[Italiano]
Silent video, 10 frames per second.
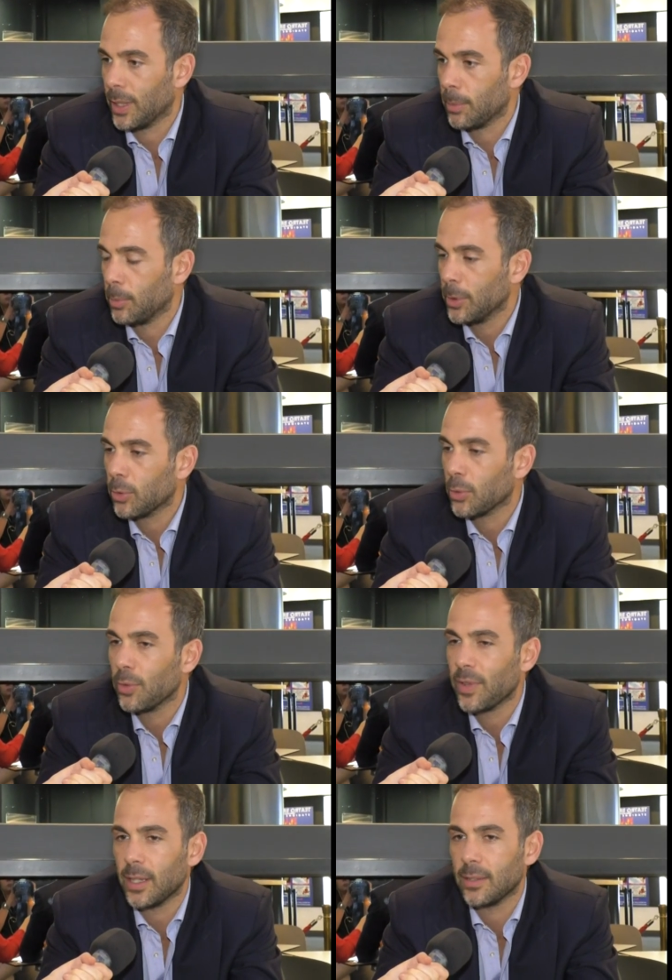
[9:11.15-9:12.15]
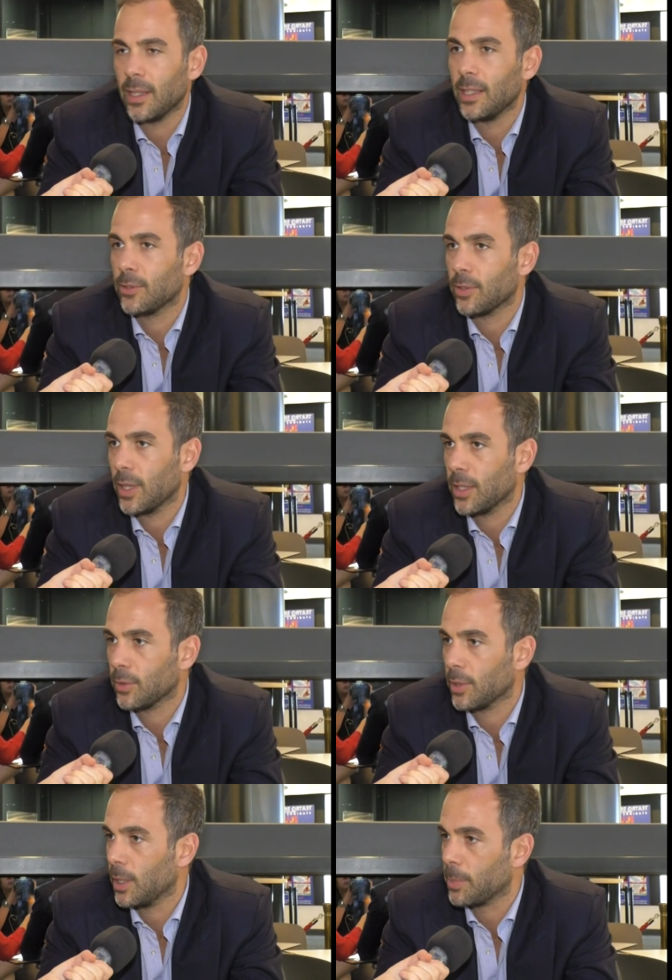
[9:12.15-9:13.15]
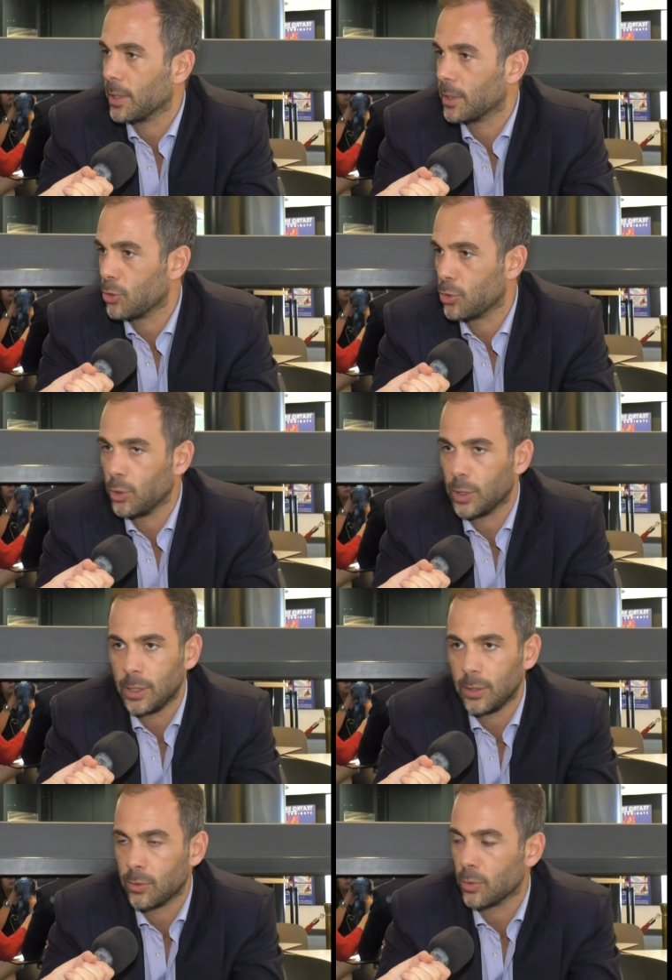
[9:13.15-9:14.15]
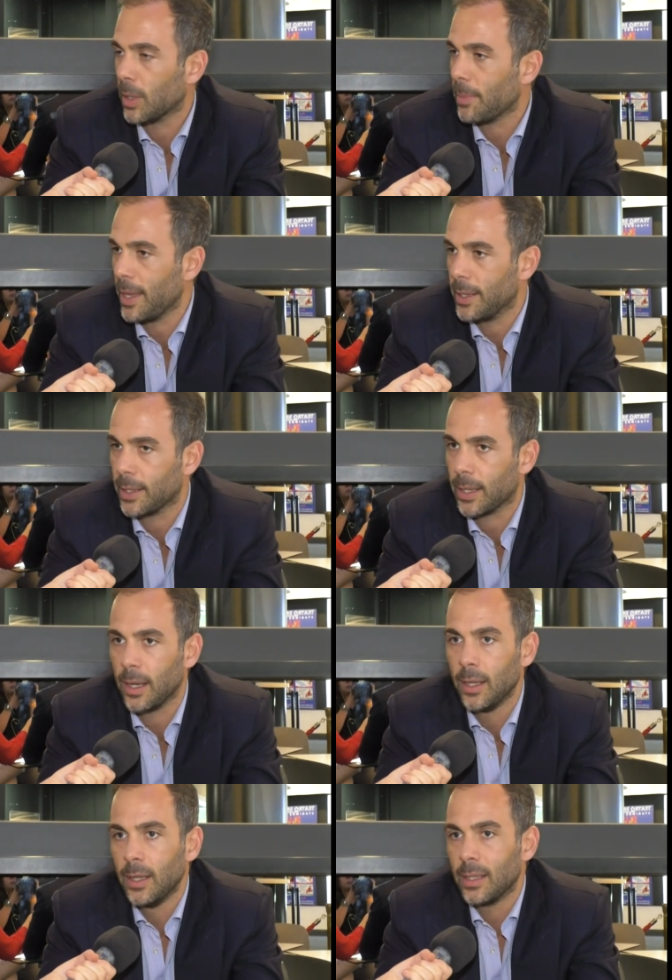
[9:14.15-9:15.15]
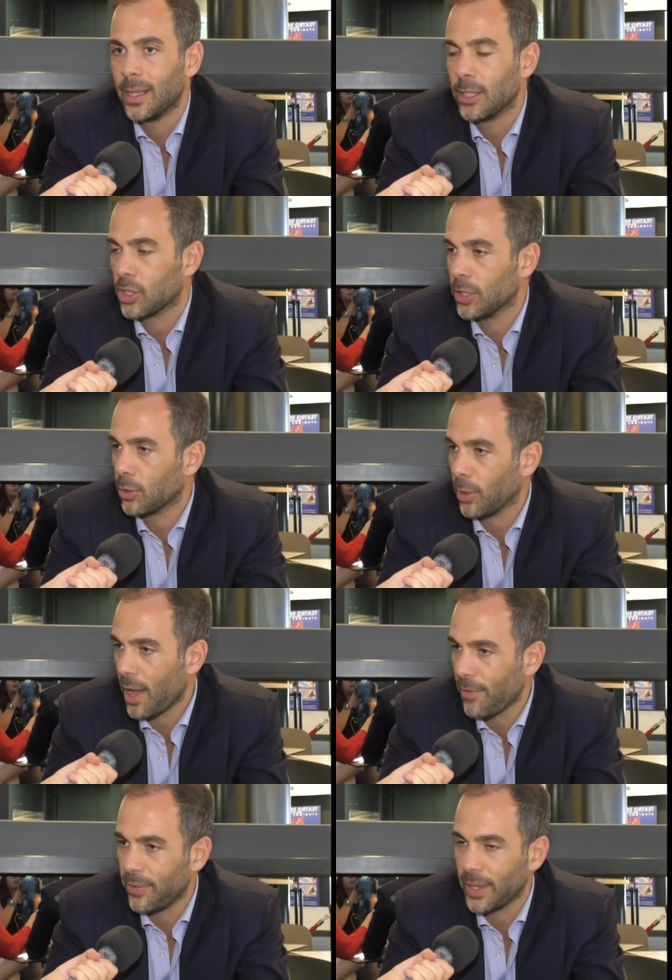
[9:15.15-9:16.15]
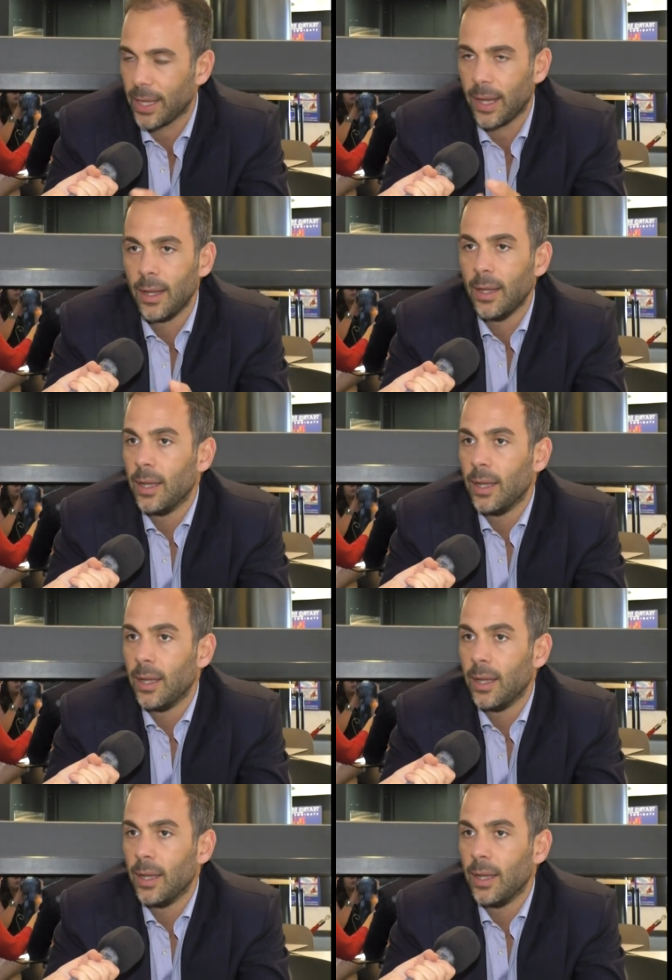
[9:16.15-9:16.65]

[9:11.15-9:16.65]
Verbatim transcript: dal momento in cui viene selezionato nelle piantagioni del Sud America, del Centro Africa,